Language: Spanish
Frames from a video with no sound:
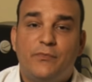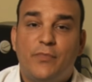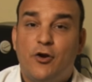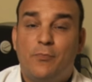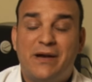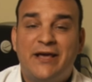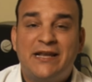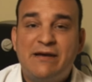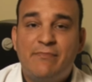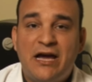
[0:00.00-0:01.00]
Bueno, el
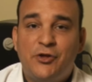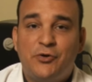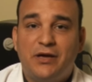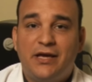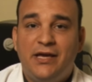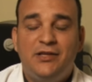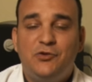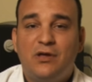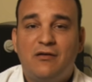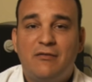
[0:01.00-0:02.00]
primer llamado es
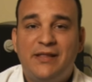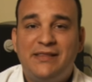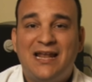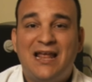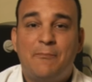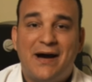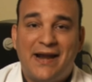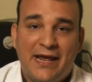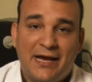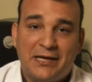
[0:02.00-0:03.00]
indudablemente a las
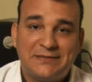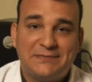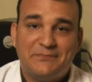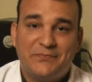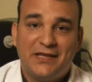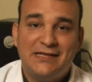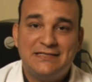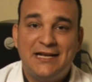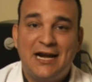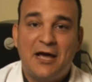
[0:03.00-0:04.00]
parejas, es
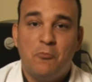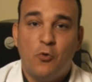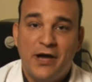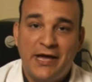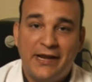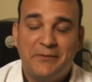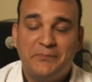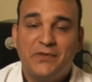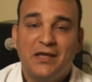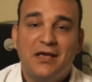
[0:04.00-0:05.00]
decir, a las mujeres
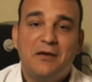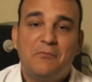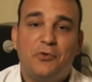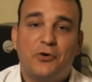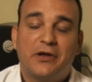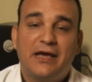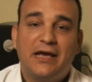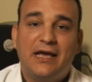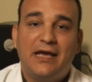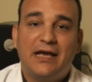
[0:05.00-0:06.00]

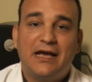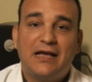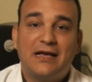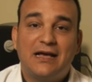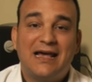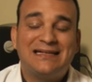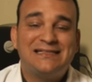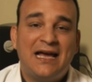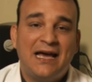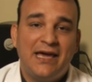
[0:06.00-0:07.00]
porque
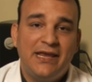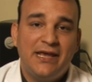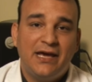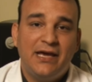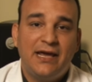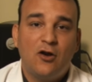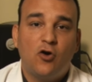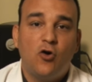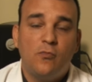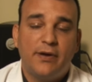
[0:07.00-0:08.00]
gracias a ellas es que
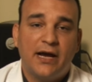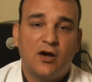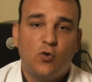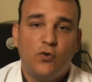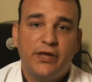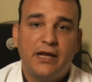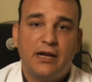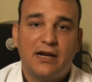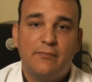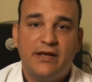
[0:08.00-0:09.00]
los hombres
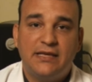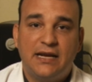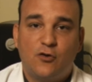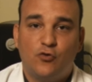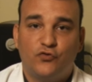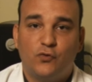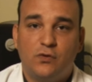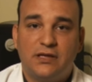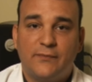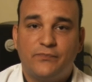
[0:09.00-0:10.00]
acuden realmente a la
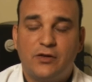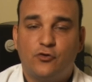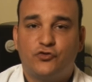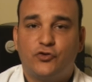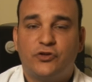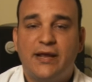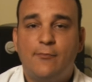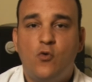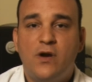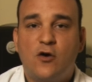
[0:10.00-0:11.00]
consulta. Nosotros
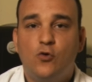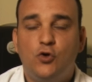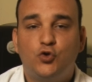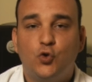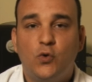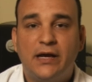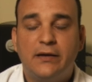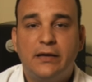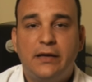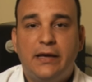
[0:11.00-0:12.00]
tenemos una
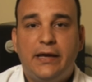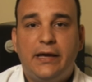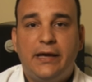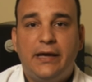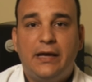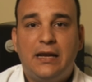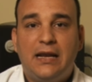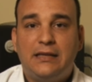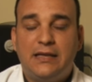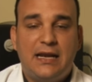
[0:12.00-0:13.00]
cultura, eh,
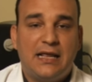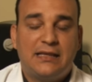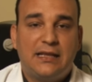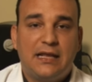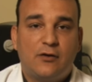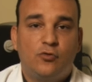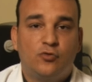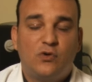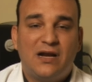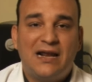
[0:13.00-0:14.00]
la,
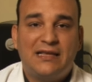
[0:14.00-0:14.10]
cultura